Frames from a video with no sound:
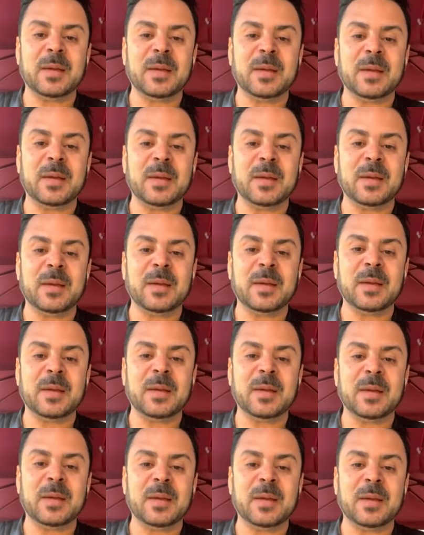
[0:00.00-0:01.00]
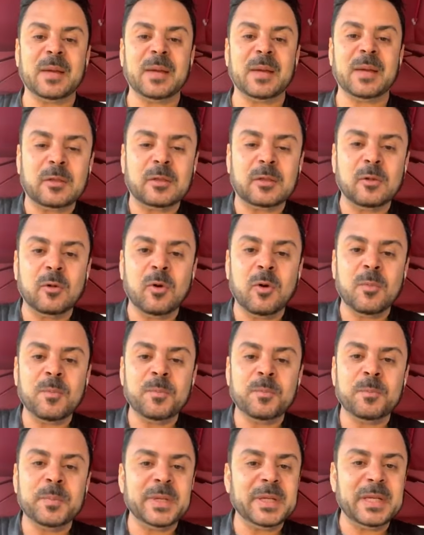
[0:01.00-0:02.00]
معنى كده في
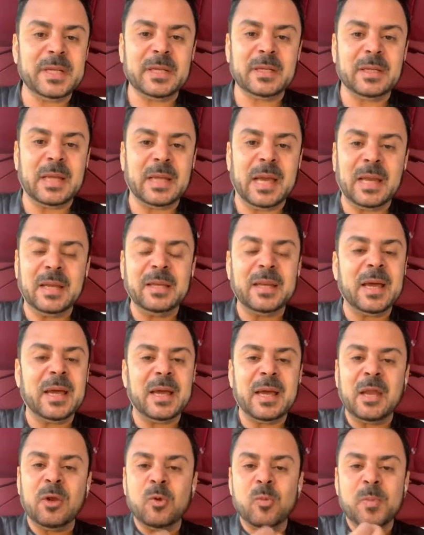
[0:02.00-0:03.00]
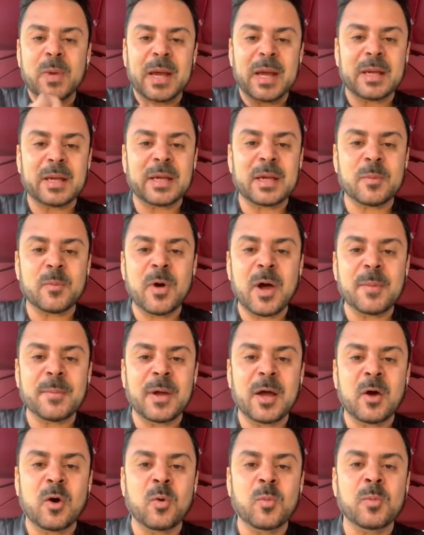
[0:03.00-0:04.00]
كورونا جات لهم منين هل هل هم
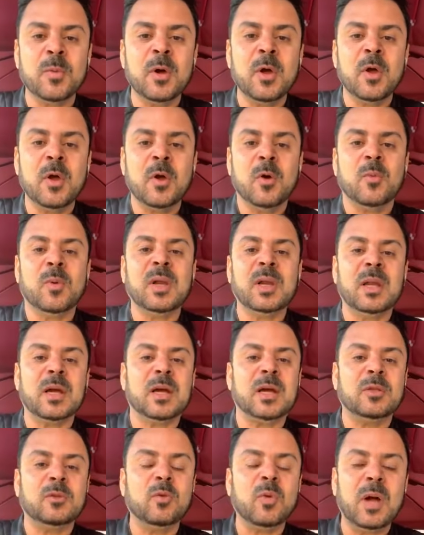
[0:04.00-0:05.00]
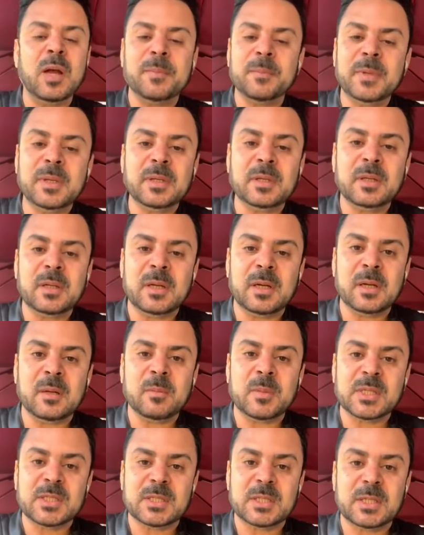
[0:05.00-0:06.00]
جابوها معاهم ولا خدوها من
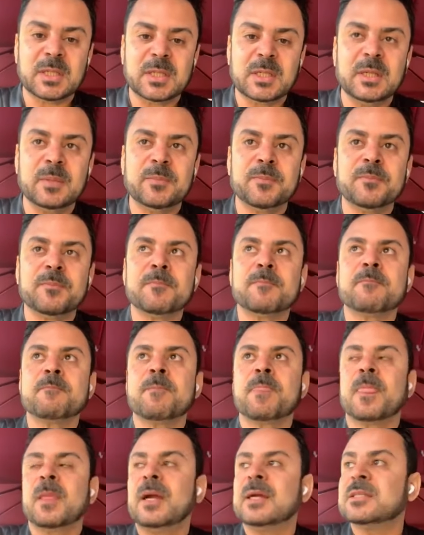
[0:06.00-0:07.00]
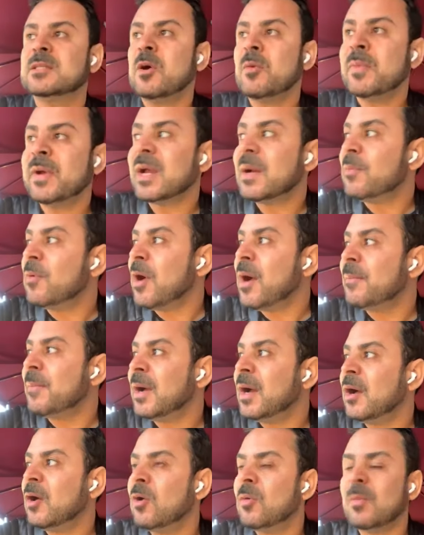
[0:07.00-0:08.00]
مصريين اذا هم جابوها
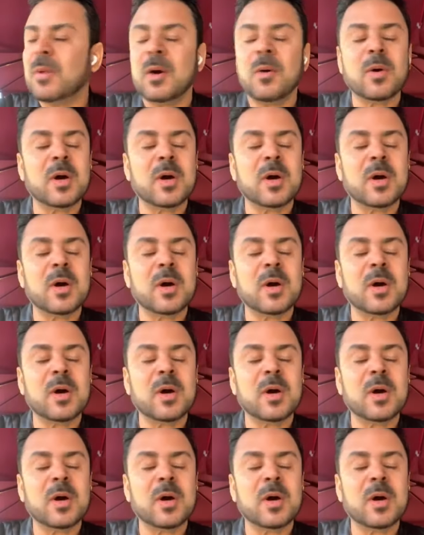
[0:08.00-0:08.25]
معاهم او